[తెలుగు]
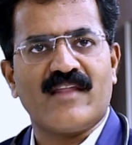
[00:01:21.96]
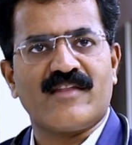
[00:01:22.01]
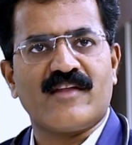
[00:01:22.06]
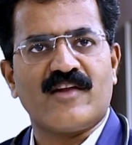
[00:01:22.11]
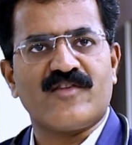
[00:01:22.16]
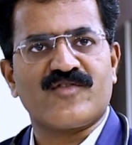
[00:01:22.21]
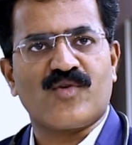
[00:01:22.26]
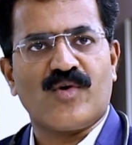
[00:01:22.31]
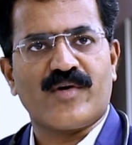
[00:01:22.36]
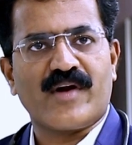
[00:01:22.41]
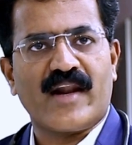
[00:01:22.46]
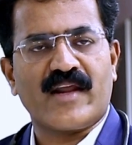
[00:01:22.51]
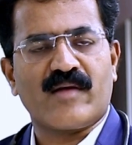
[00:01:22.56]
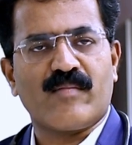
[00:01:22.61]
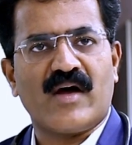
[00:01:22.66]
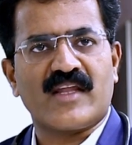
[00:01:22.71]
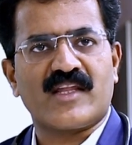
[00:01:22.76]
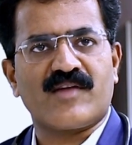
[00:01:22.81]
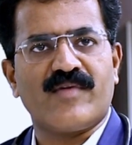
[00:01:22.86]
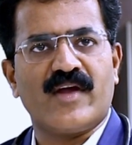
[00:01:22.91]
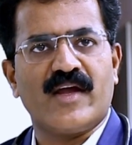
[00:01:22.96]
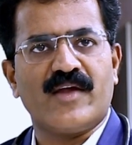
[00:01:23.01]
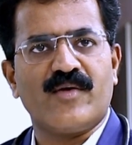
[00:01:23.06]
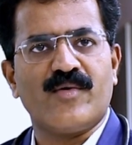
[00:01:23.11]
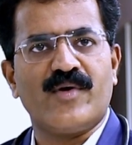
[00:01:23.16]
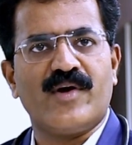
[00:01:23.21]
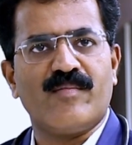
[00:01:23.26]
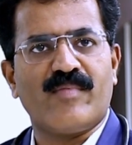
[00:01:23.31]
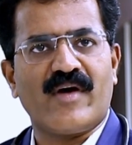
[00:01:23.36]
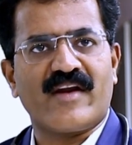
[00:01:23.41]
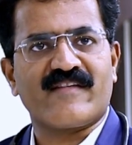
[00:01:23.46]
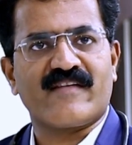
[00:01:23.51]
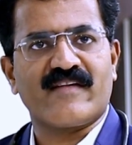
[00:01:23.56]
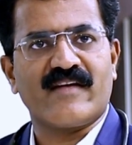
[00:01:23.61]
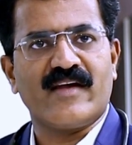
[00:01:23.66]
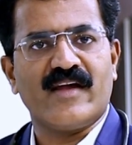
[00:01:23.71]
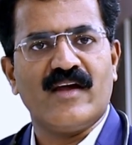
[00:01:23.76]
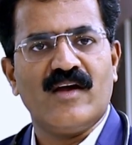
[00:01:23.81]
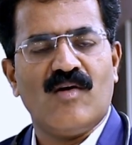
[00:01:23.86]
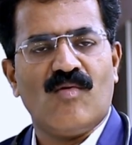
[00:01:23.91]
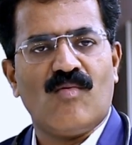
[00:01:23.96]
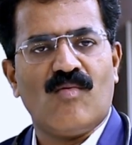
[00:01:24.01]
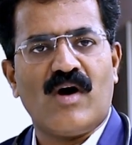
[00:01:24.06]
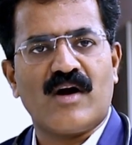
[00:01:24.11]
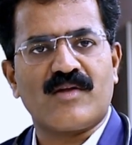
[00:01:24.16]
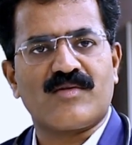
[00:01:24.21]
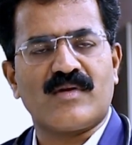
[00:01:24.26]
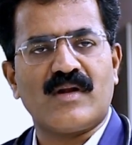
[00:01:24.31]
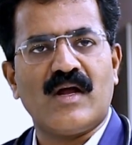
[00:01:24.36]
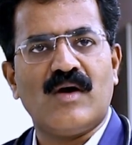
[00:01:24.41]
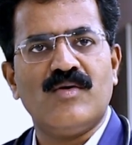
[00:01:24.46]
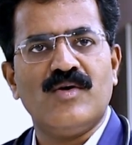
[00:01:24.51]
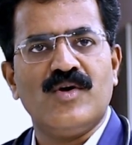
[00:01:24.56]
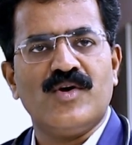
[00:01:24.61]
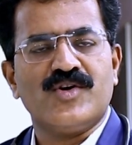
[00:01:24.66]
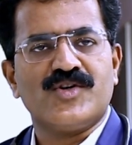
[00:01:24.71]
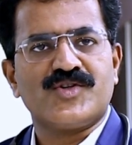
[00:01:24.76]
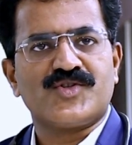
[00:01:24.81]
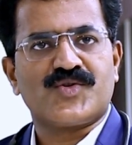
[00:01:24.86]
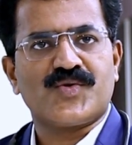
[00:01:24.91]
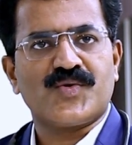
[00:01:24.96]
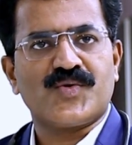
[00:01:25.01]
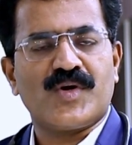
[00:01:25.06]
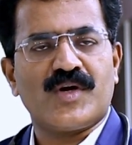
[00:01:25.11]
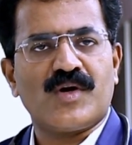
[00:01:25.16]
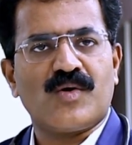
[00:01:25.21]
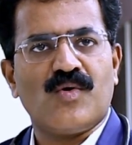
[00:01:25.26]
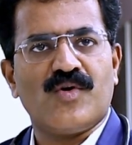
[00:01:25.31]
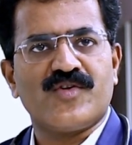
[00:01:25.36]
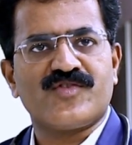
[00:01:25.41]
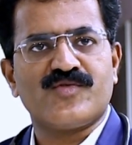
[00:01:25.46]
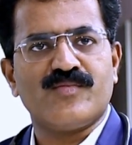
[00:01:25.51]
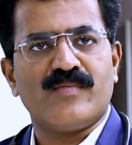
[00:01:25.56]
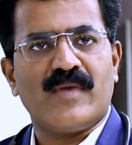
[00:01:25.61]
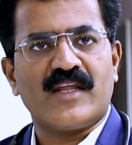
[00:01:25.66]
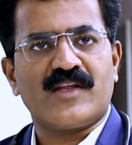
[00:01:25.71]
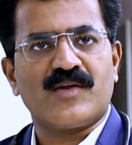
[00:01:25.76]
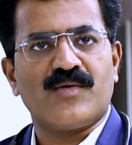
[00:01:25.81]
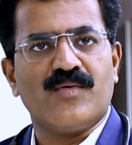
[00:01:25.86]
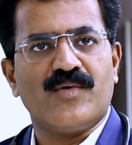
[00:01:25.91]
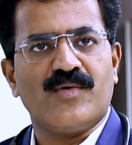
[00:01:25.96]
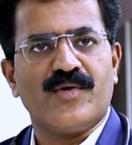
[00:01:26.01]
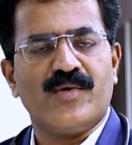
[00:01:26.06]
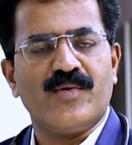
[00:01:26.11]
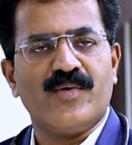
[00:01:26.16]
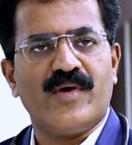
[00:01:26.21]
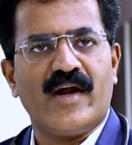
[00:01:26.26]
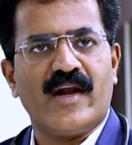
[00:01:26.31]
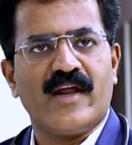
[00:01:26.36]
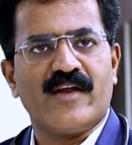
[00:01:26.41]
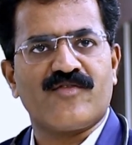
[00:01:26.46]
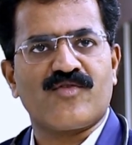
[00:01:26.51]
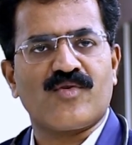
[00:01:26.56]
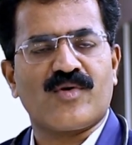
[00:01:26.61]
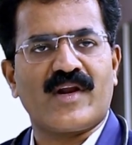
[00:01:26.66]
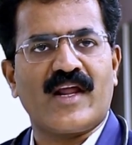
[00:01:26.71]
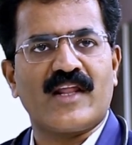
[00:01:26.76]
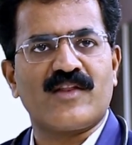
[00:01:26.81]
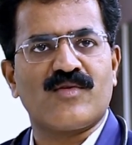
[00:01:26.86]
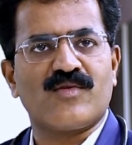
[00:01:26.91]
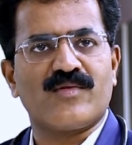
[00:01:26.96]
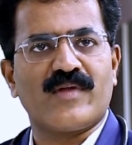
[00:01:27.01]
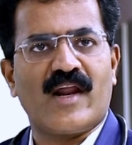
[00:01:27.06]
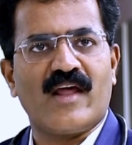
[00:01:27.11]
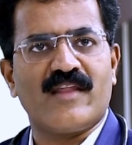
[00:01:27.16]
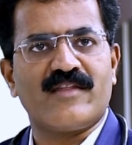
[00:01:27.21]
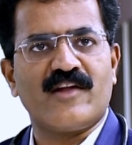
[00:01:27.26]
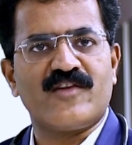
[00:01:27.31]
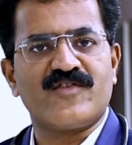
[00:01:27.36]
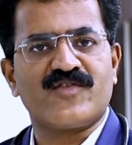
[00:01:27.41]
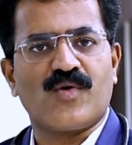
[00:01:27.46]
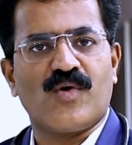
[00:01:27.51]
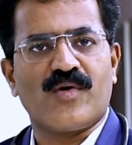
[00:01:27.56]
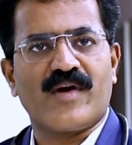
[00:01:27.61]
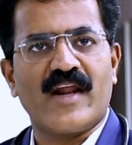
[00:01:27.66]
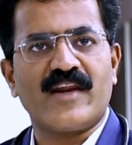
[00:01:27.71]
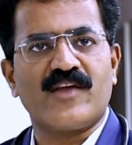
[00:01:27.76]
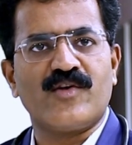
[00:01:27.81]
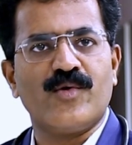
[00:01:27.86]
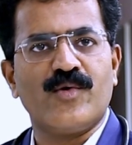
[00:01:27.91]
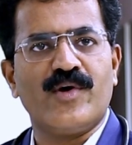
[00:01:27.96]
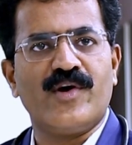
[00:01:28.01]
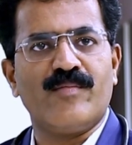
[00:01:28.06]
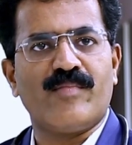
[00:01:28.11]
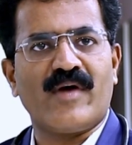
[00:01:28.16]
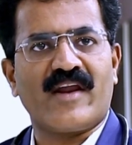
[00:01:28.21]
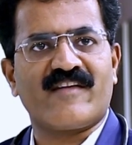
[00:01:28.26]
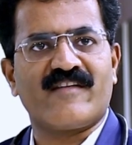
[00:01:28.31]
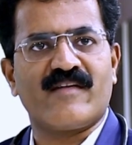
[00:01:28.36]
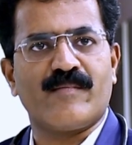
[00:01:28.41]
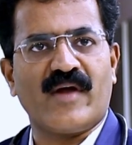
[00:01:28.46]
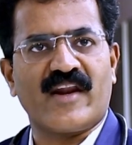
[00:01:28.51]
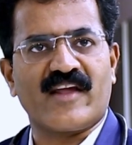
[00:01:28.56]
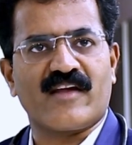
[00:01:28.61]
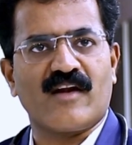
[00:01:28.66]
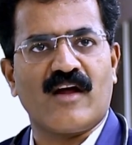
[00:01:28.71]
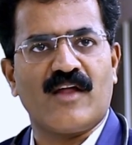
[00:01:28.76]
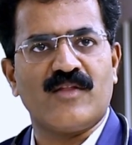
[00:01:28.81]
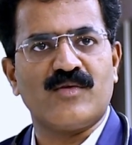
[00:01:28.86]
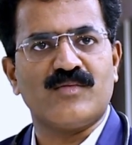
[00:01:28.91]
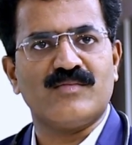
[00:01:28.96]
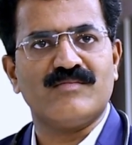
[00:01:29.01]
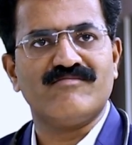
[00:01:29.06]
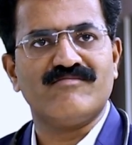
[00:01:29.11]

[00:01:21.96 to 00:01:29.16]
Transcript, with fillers: అనేది తెలుసుకోవటానికి మాత్రమే యూరిన్ పరీక్షని వాడుతున్నాం షుగర్ కోసం మాత్రం యూరిన్ని షుగర్ ఎంత ఉందనేది తెలుసుకోవటానికి యూరిన్ పరీక్ష పనికిరాదు